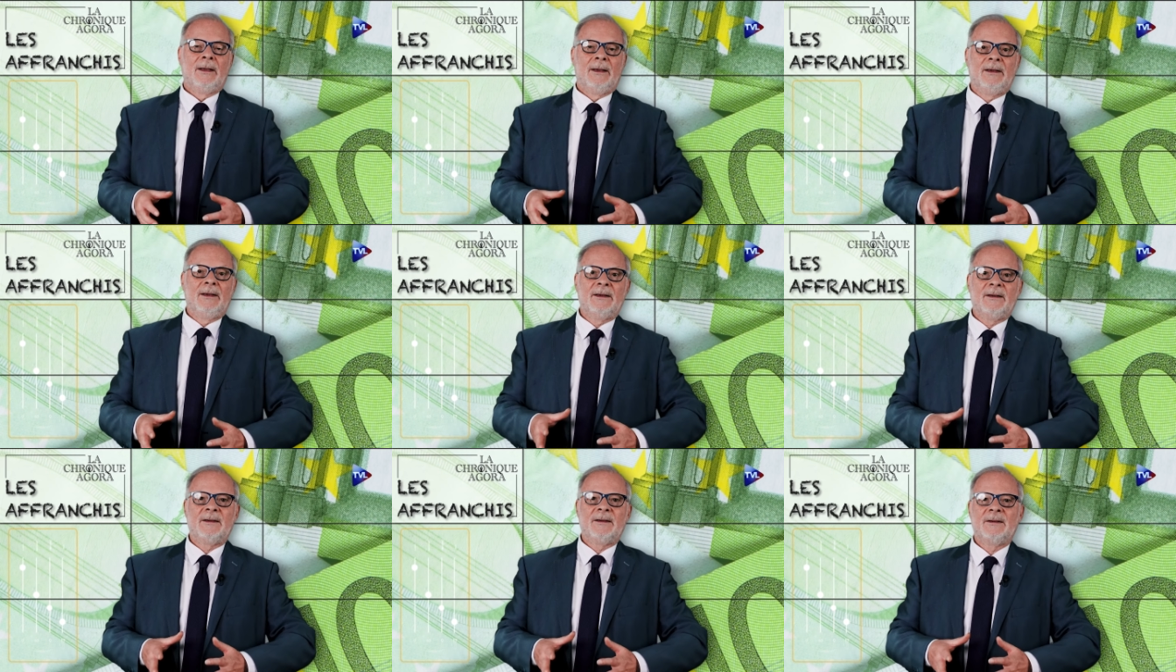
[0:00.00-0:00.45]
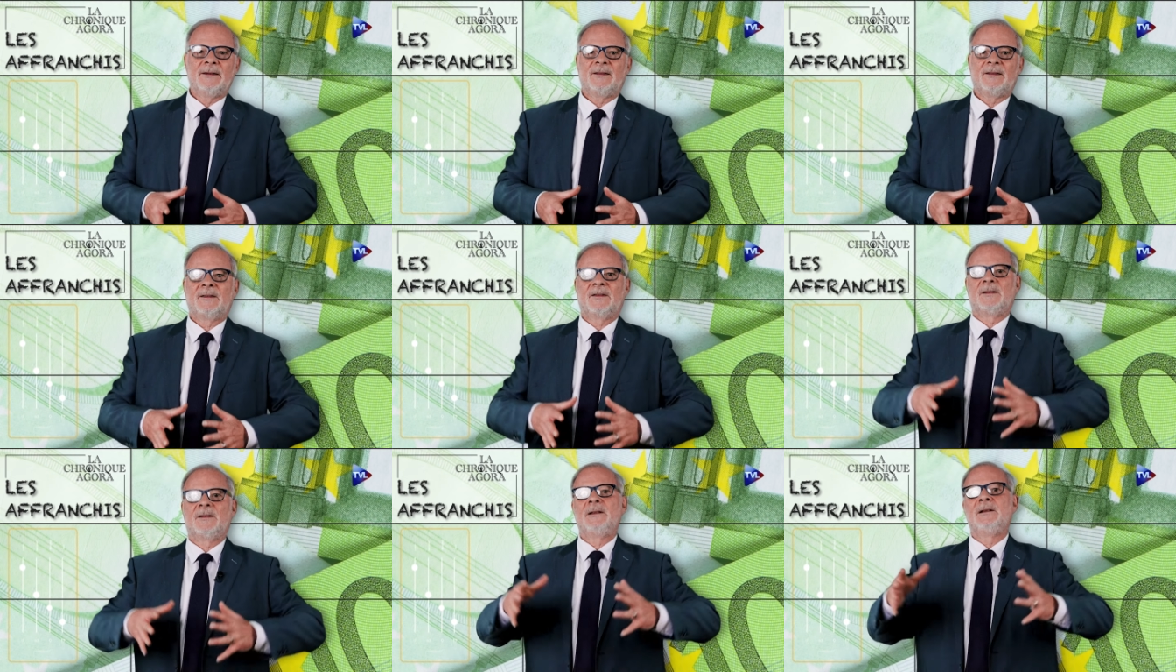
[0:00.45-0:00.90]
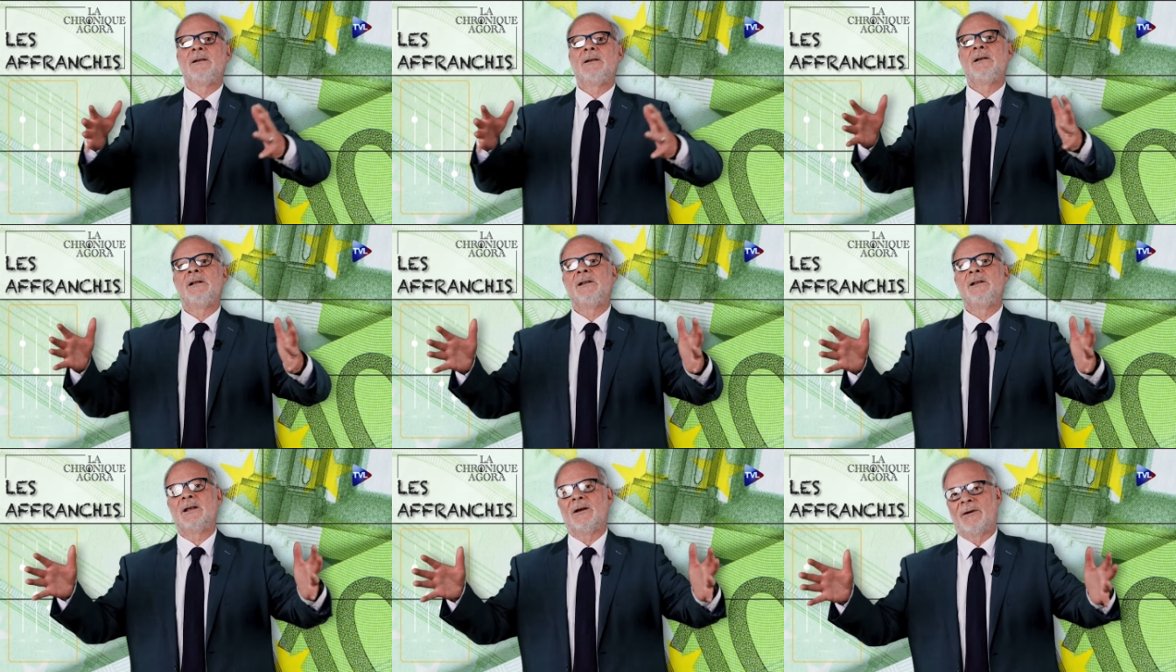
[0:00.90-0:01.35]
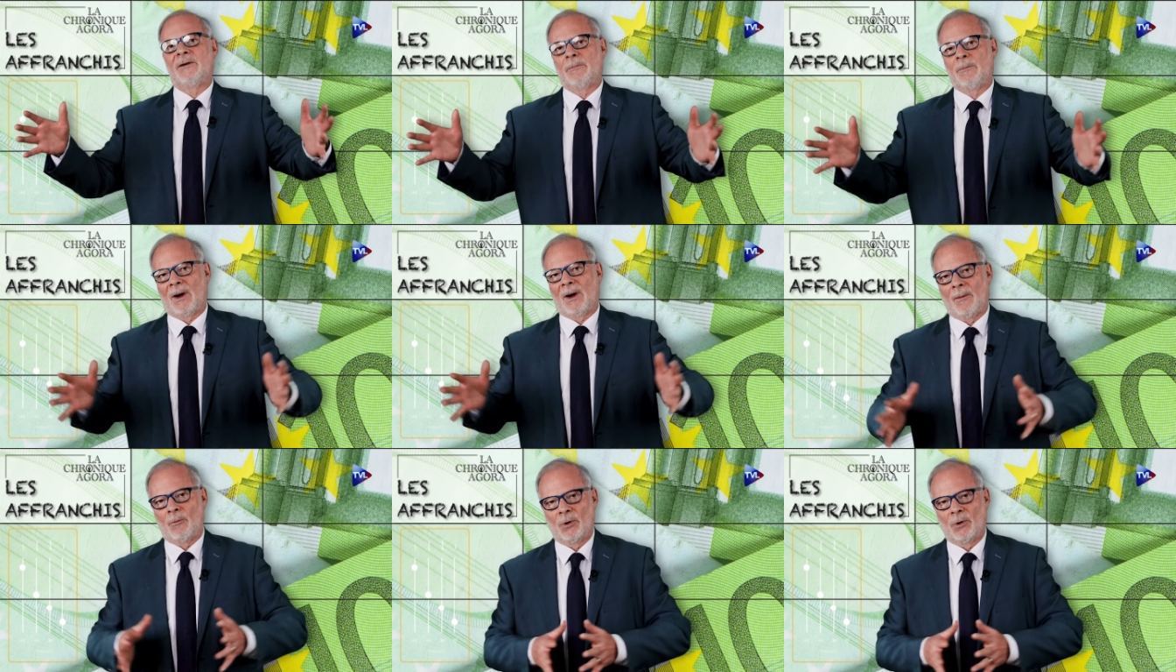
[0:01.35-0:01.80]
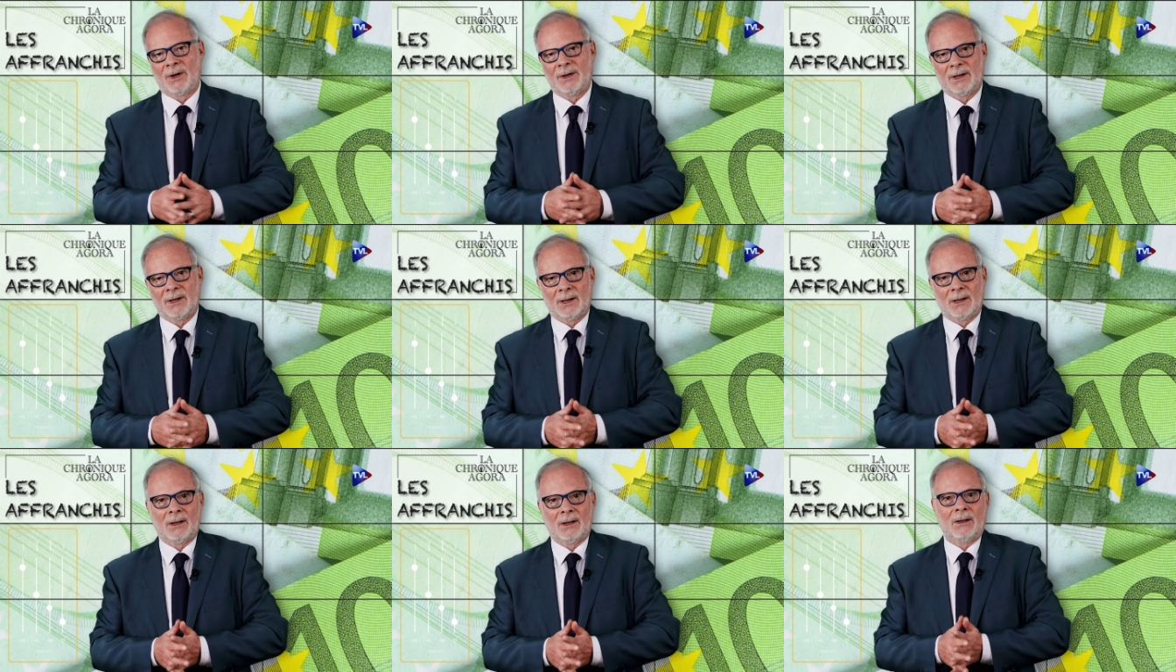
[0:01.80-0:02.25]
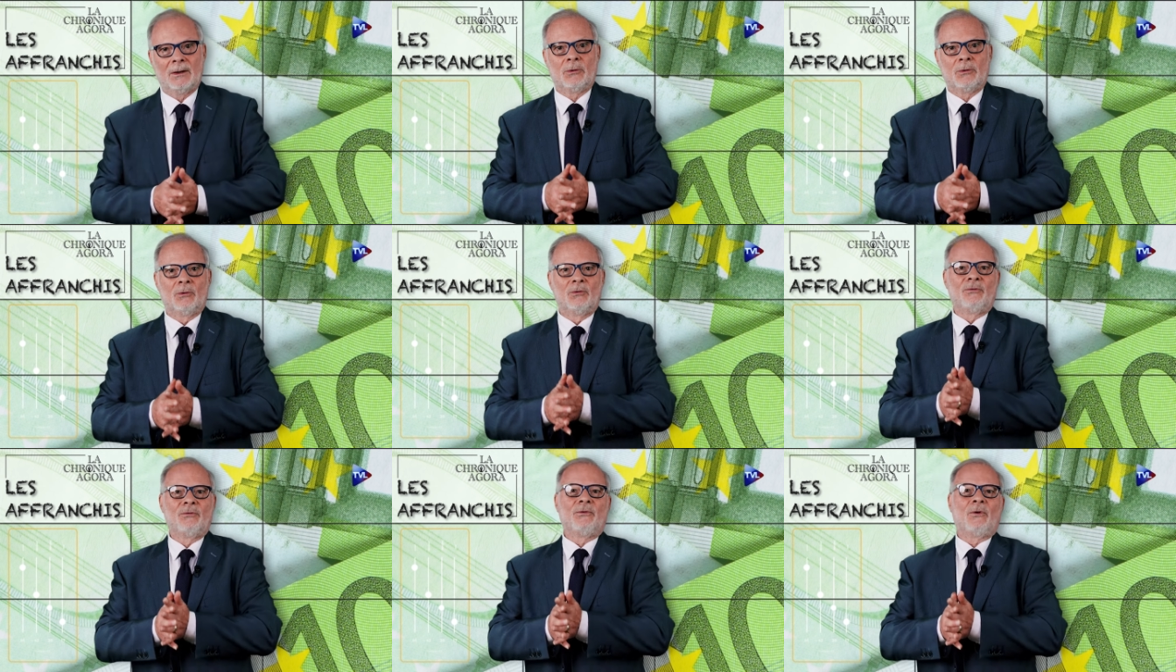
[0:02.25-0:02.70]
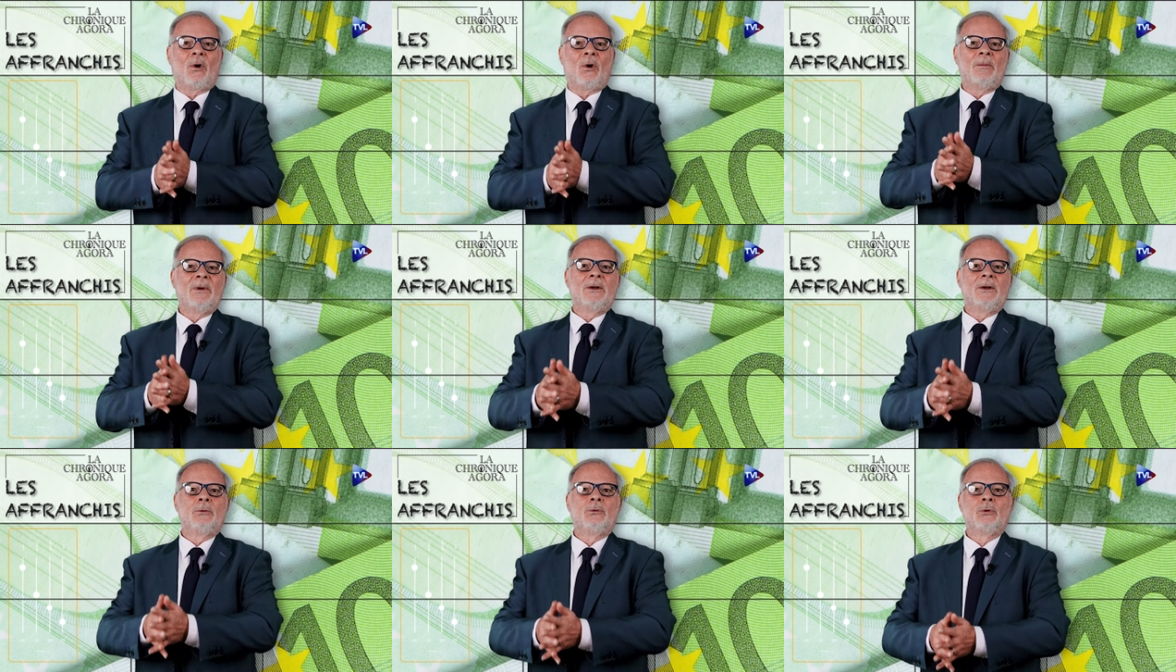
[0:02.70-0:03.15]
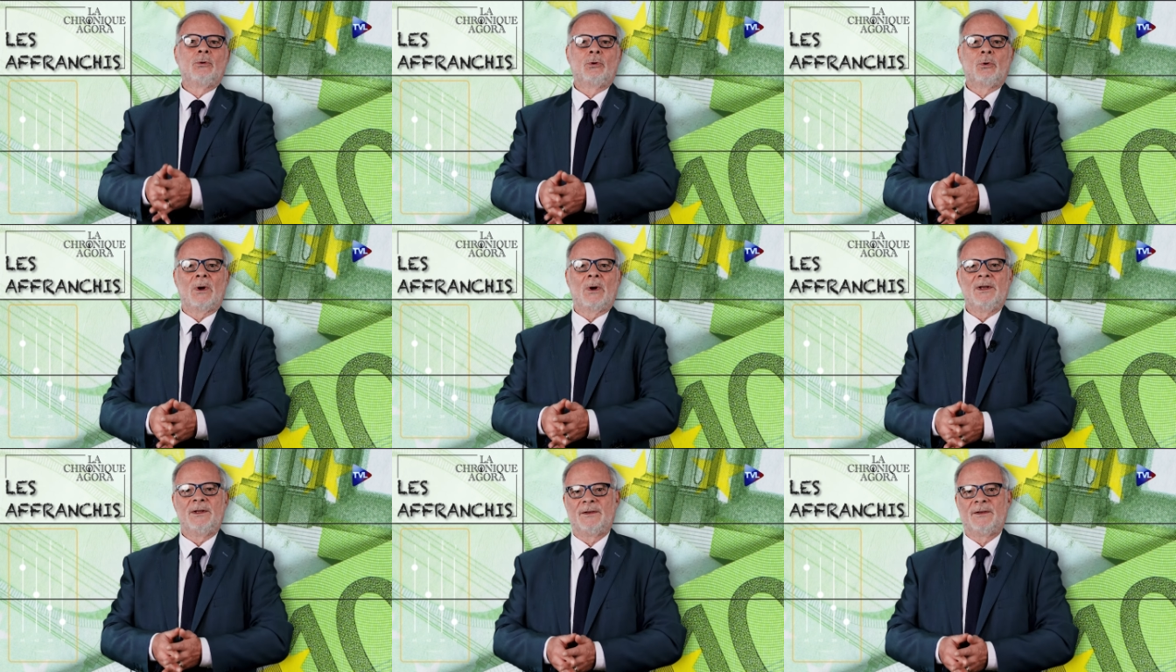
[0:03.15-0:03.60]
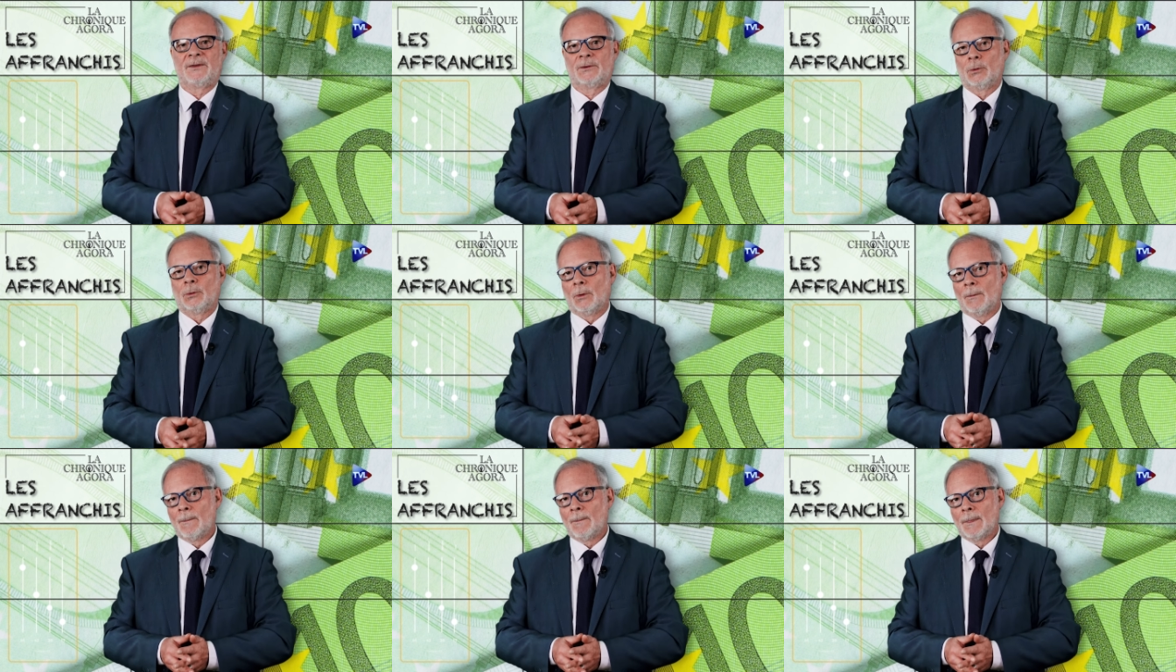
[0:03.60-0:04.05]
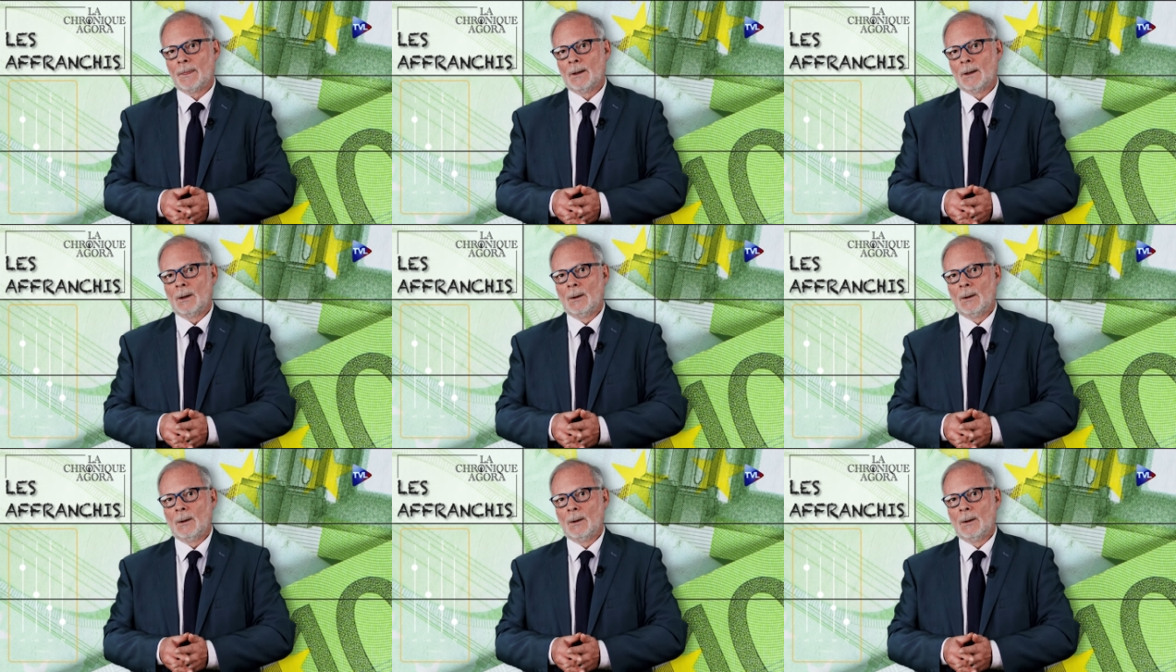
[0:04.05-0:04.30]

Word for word: et s'il n'y avait pas moyen de former une coalition,